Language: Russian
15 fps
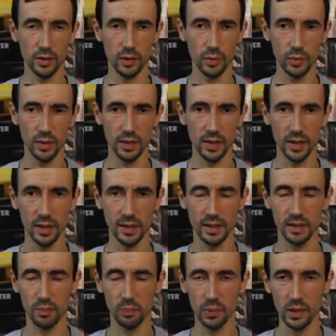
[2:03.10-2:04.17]
конструкция
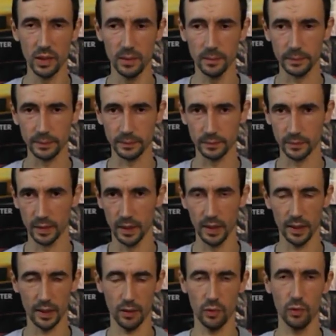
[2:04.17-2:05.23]
цепи,
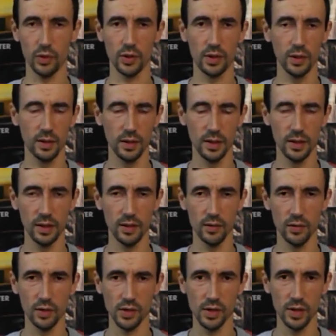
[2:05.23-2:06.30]
это тоже
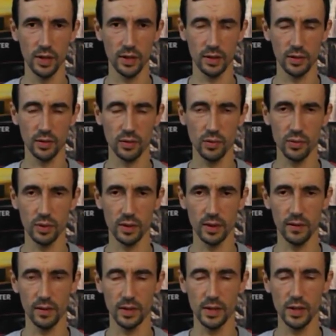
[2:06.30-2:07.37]
ненадежная
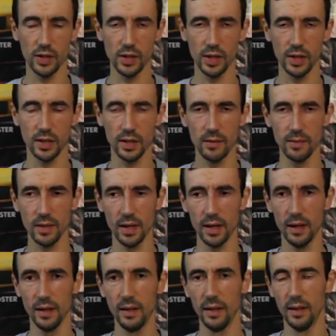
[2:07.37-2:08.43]
конструкция, в отличие от
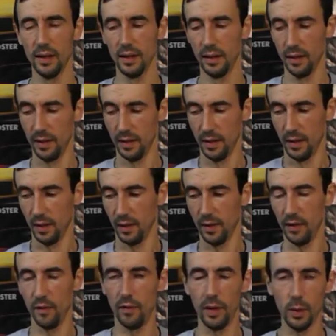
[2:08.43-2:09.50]
ремня.
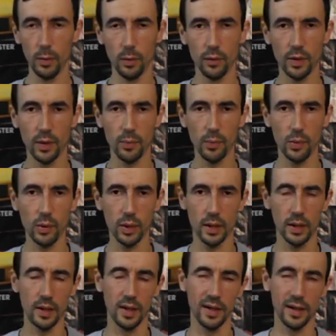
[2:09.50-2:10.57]
Э, в головке
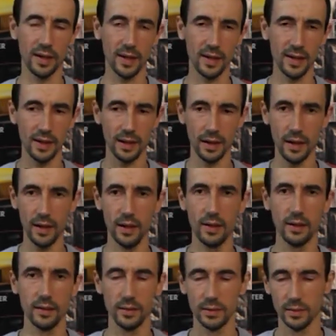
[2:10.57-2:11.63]
блока ракера,